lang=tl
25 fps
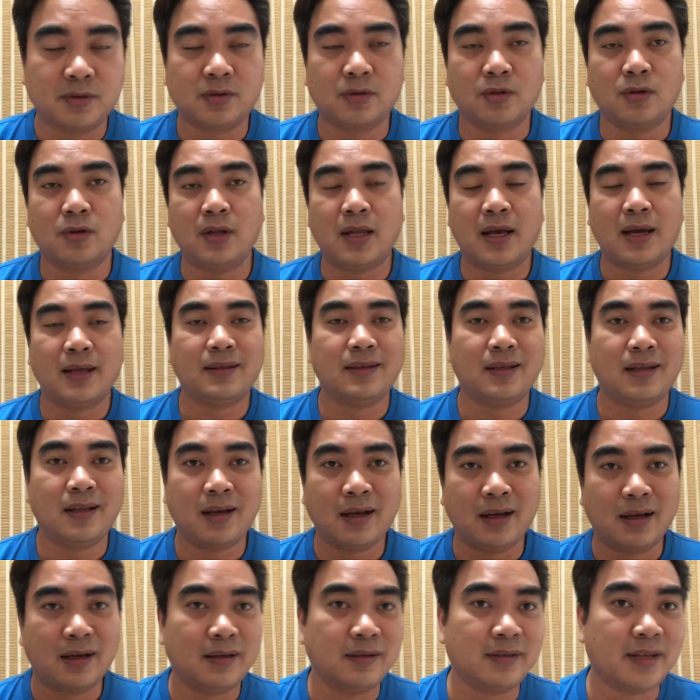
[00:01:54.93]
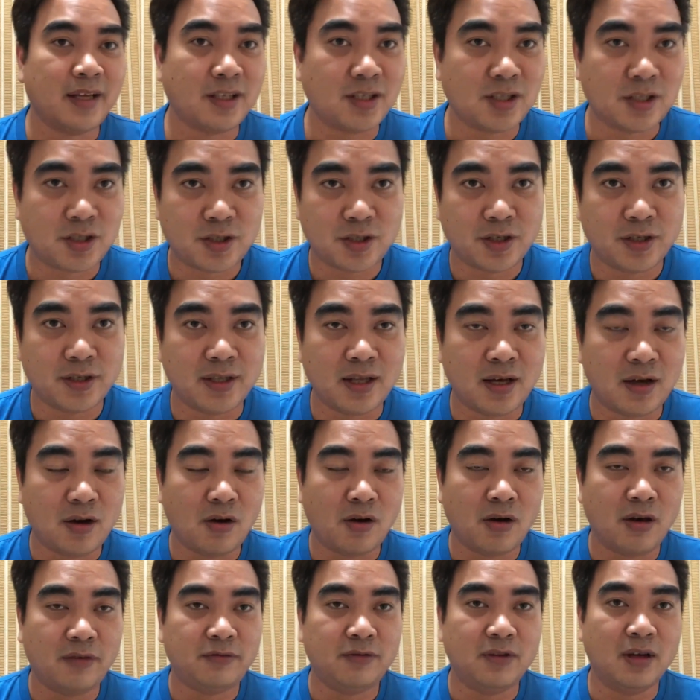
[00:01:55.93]
So lahat na nag-registered na
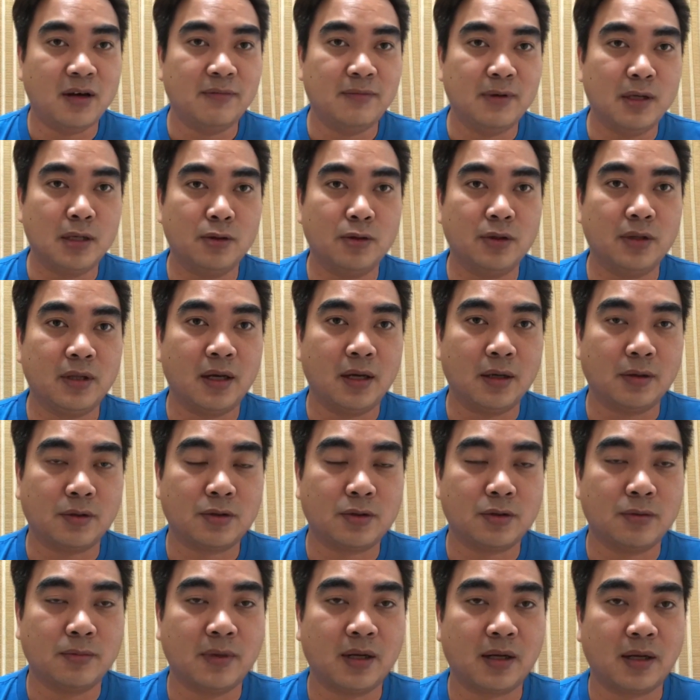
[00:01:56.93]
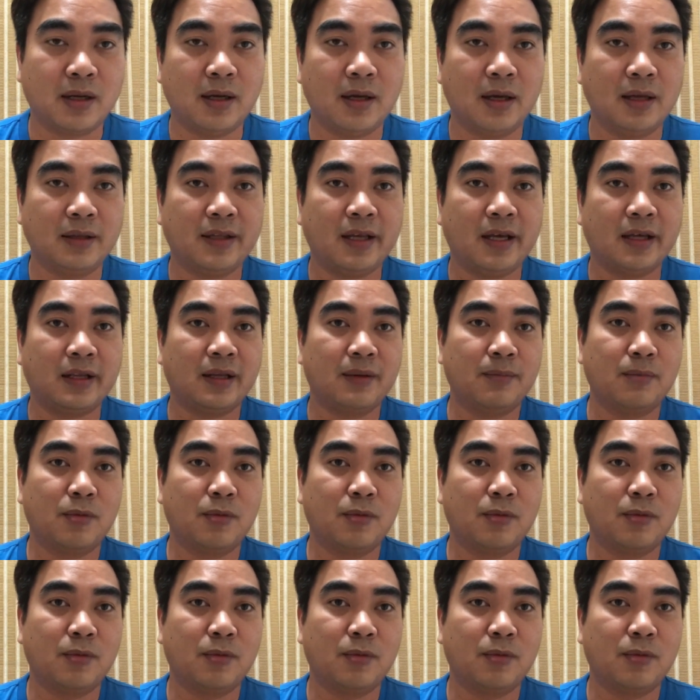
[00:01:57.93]
OFW na gusto mag-take uh,